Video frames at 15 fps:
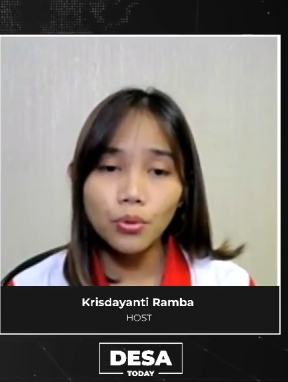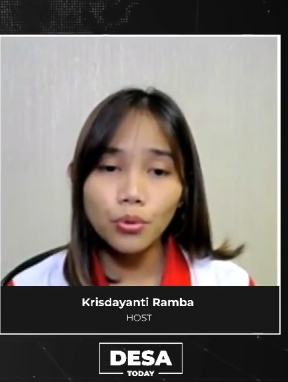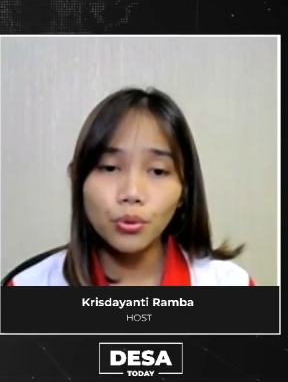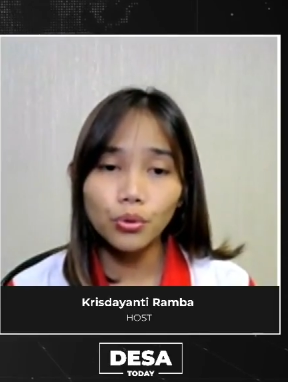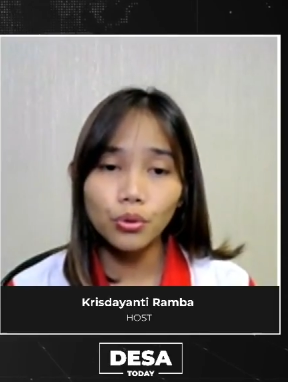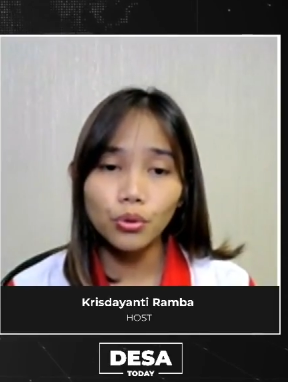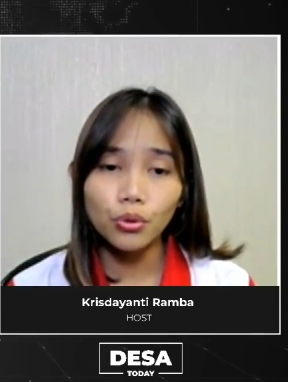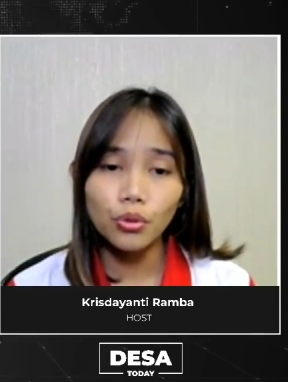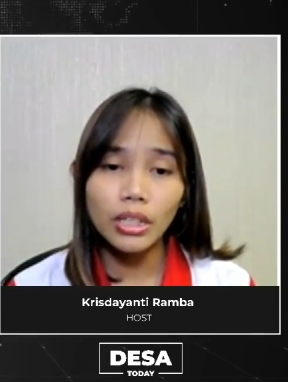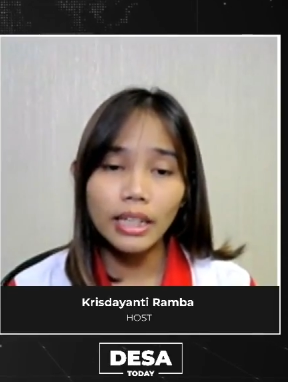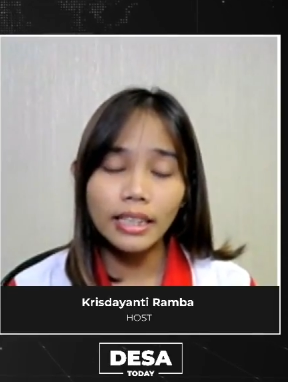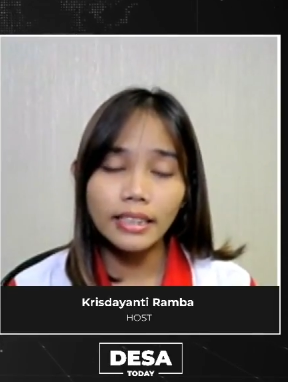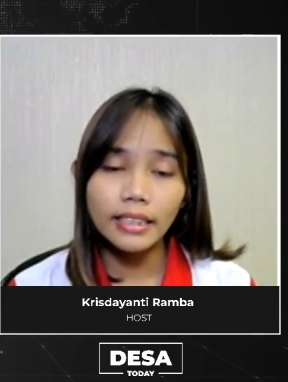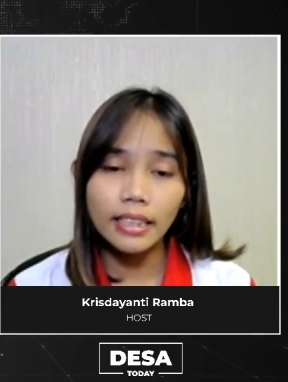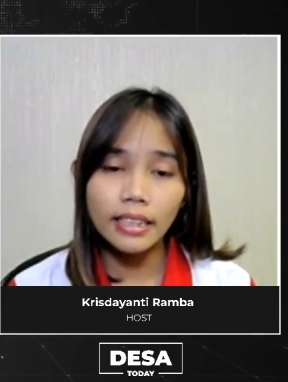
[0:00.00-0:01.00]
untuk
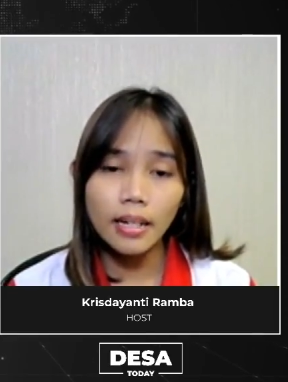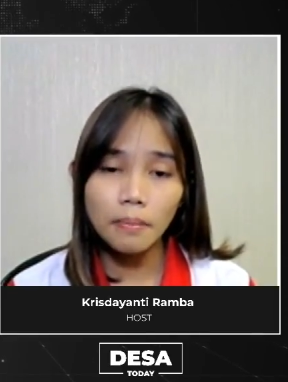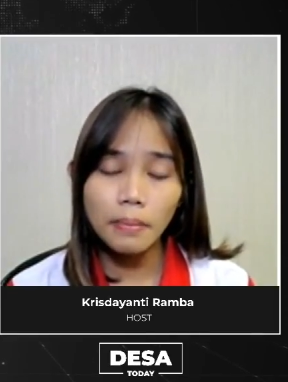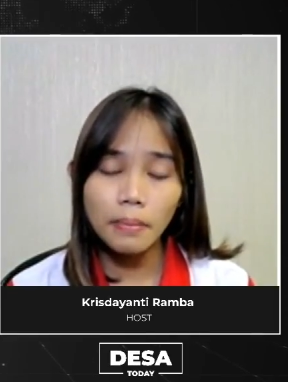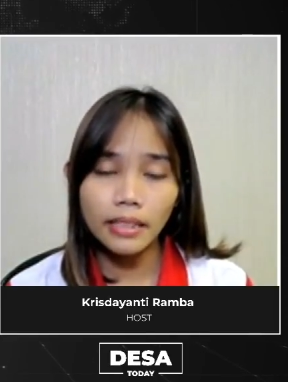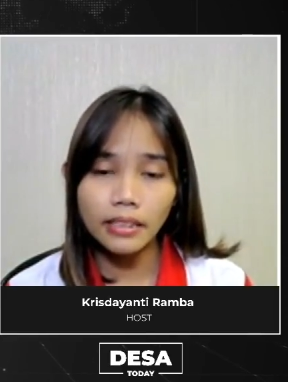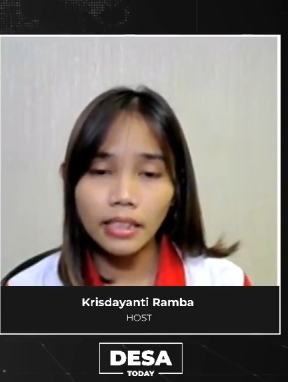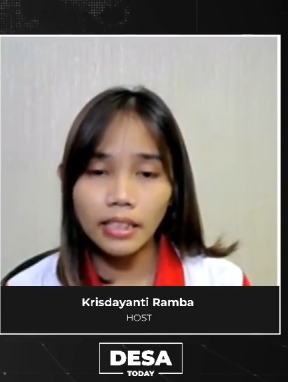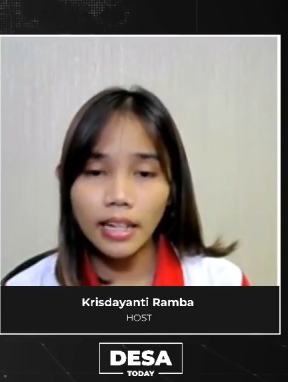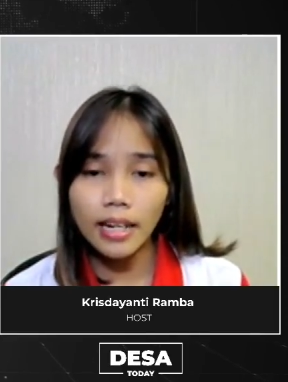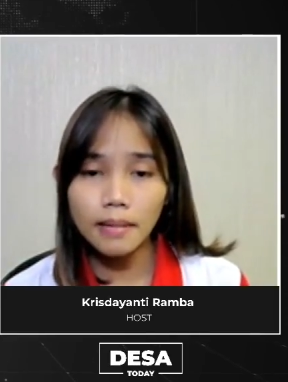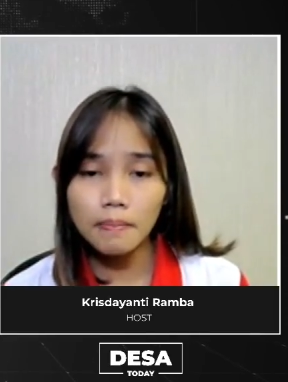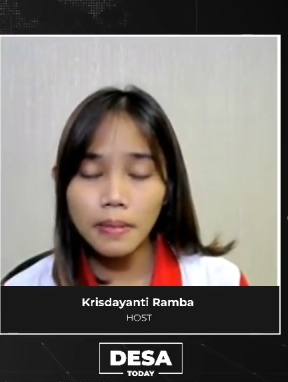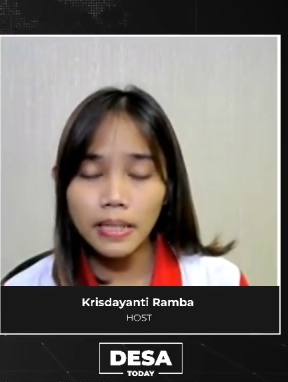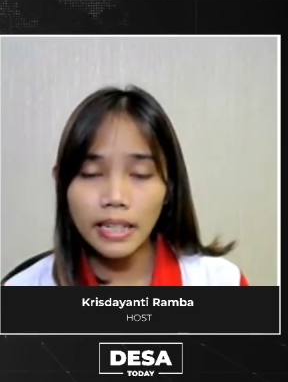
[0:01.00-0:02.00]
kelancaran pelaksanaan
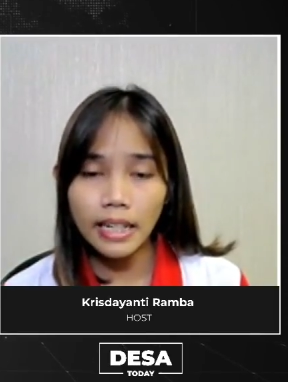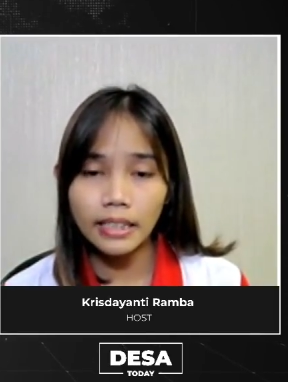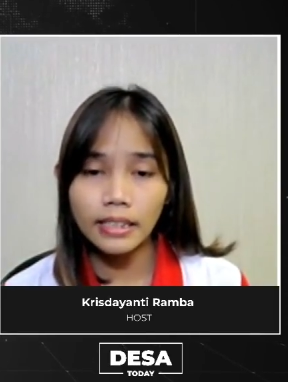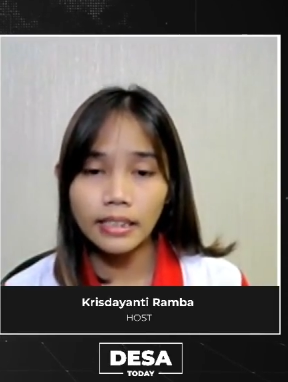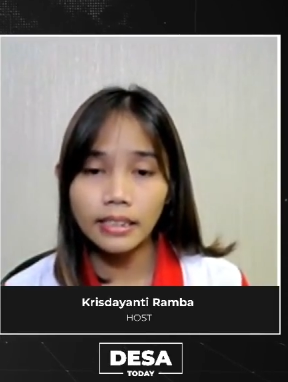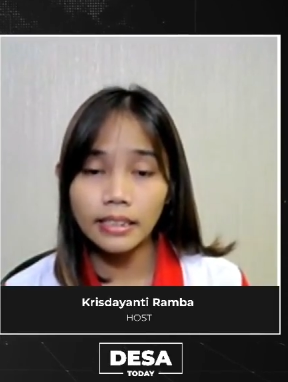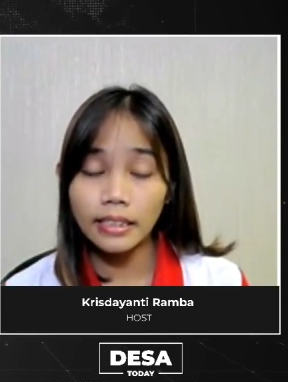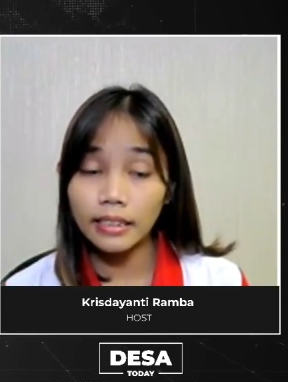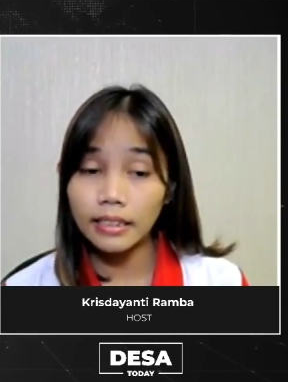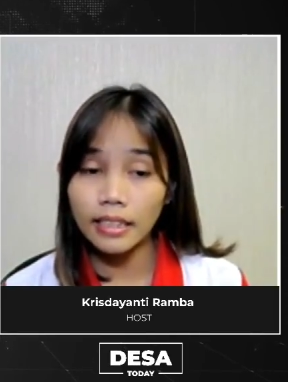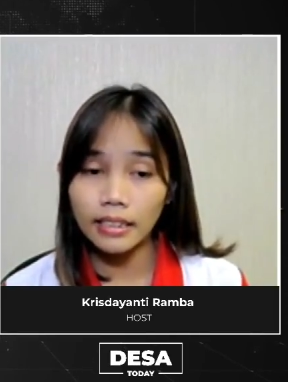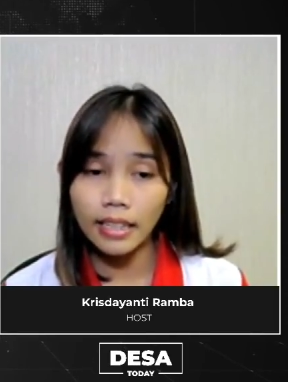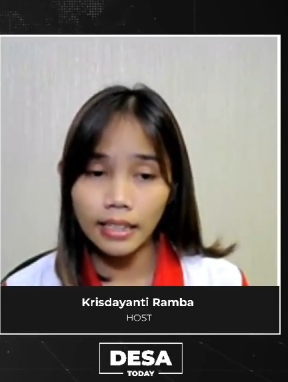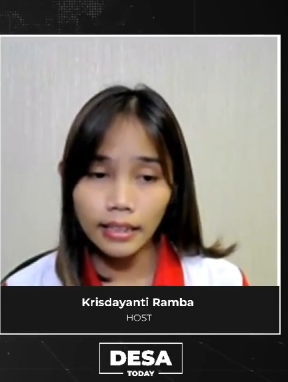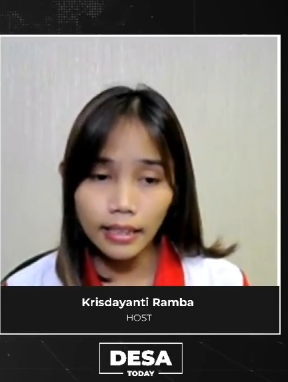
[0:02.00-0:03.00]
pilkada serentak
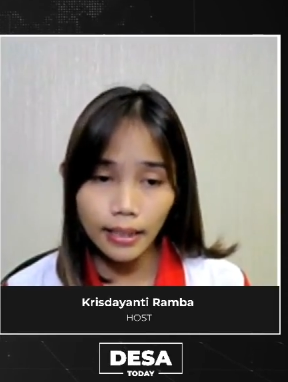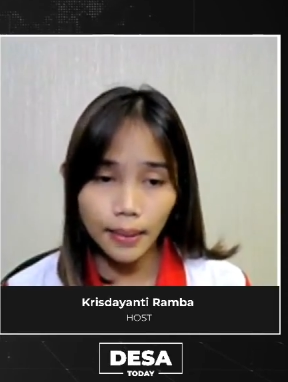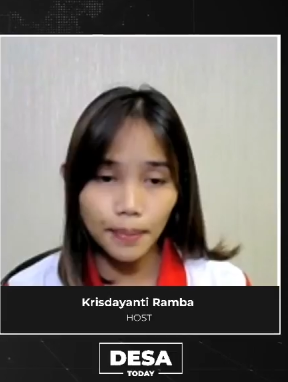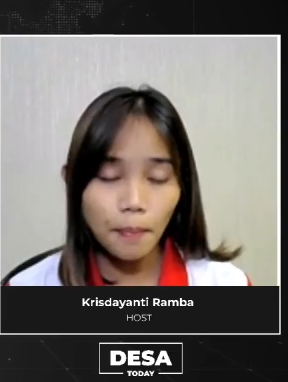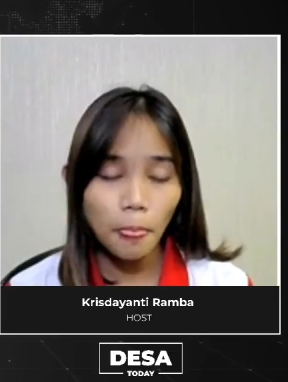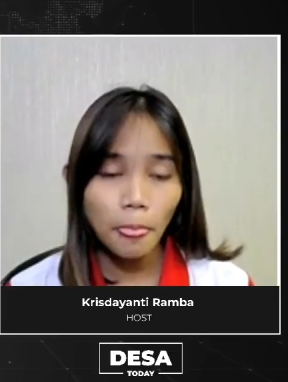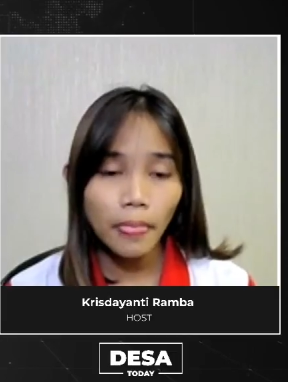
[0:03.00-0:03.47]
nanti.